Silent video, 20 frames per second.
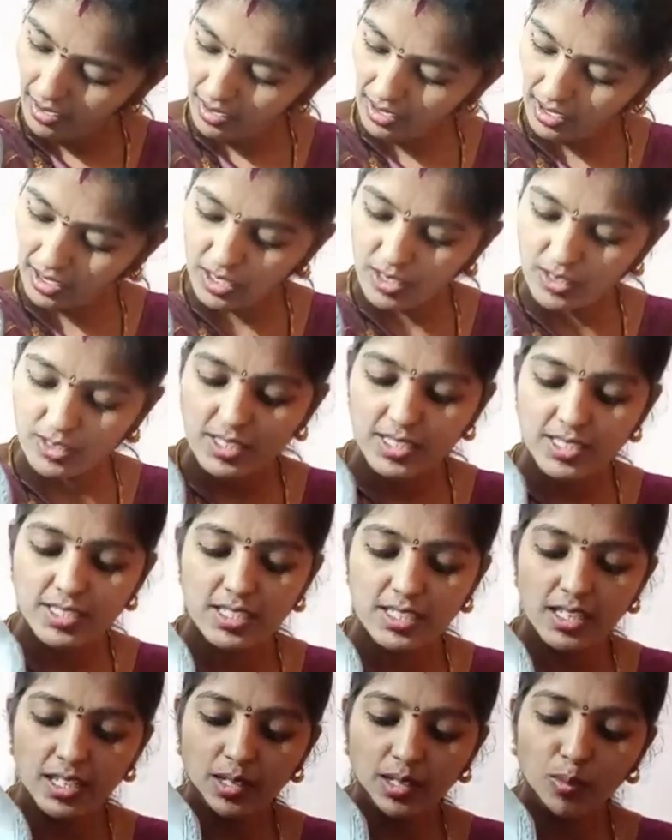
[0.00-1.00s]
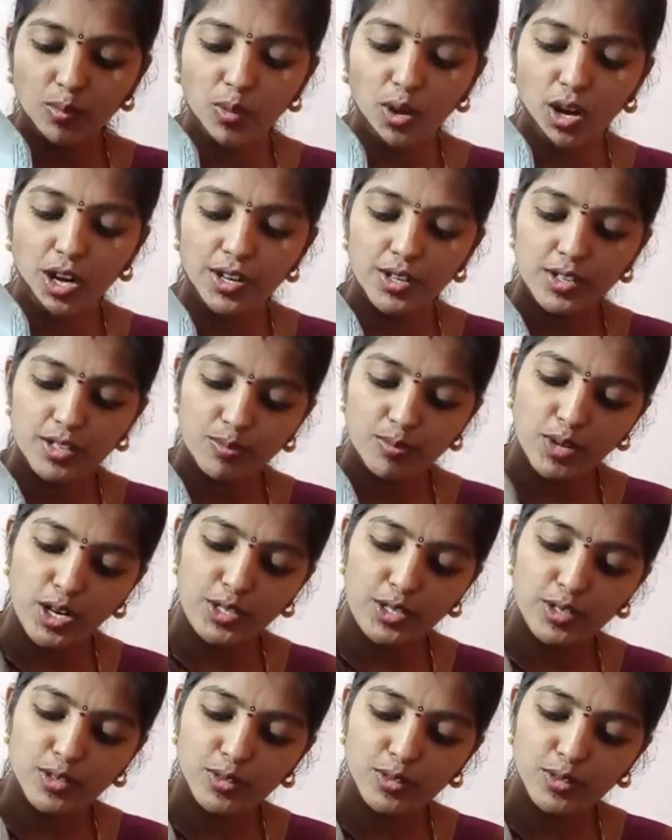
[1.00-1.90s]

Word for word: ఇక్కడ వచ్చేసి బార్డర్ బార్డర్